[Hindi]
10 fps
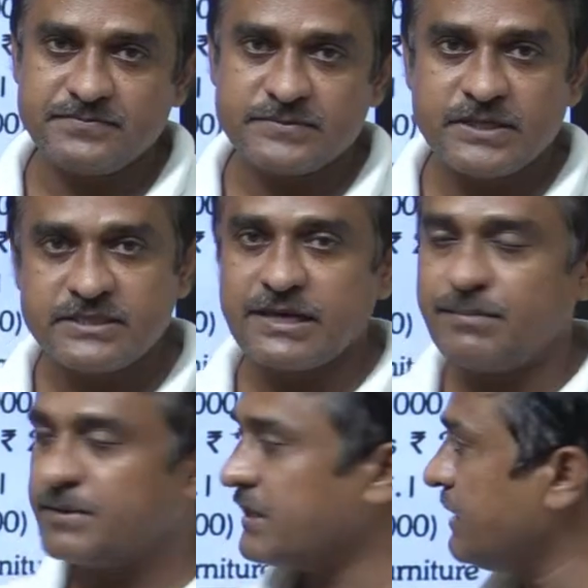इसका
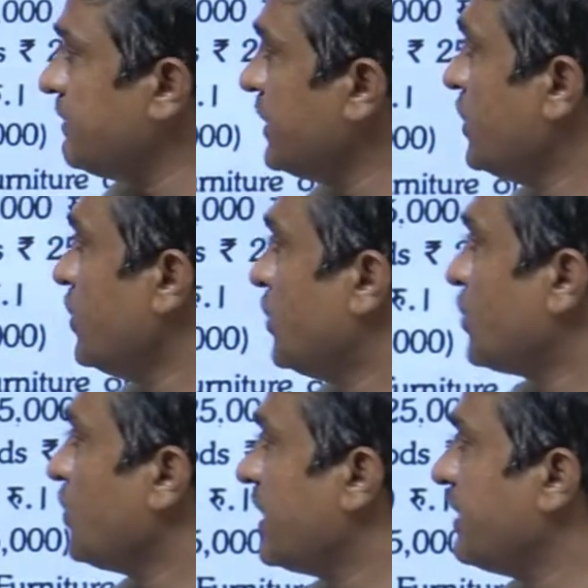मतलब
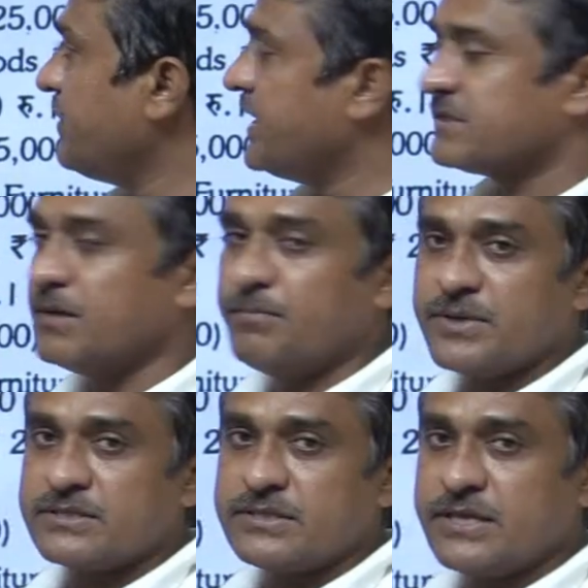रोकड़ भी एक
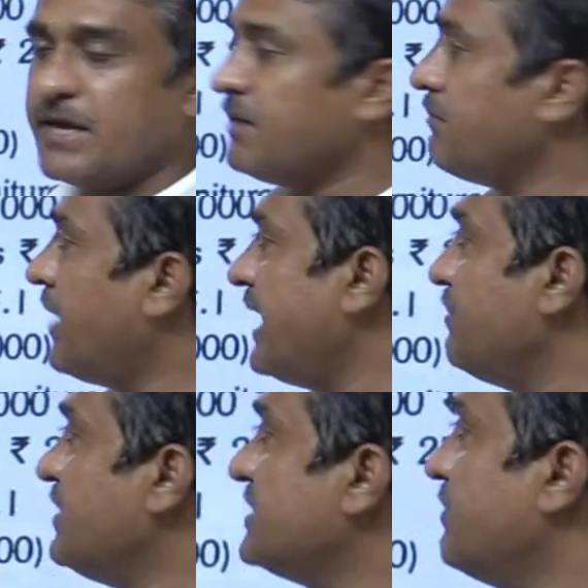संपत्ति है माल
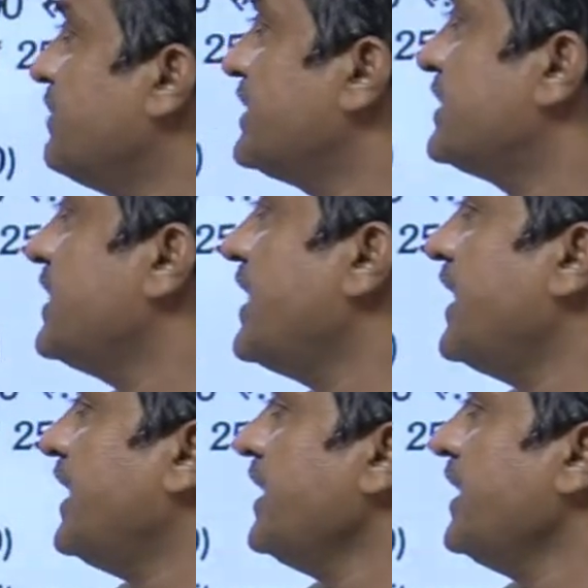भी संपत्ति है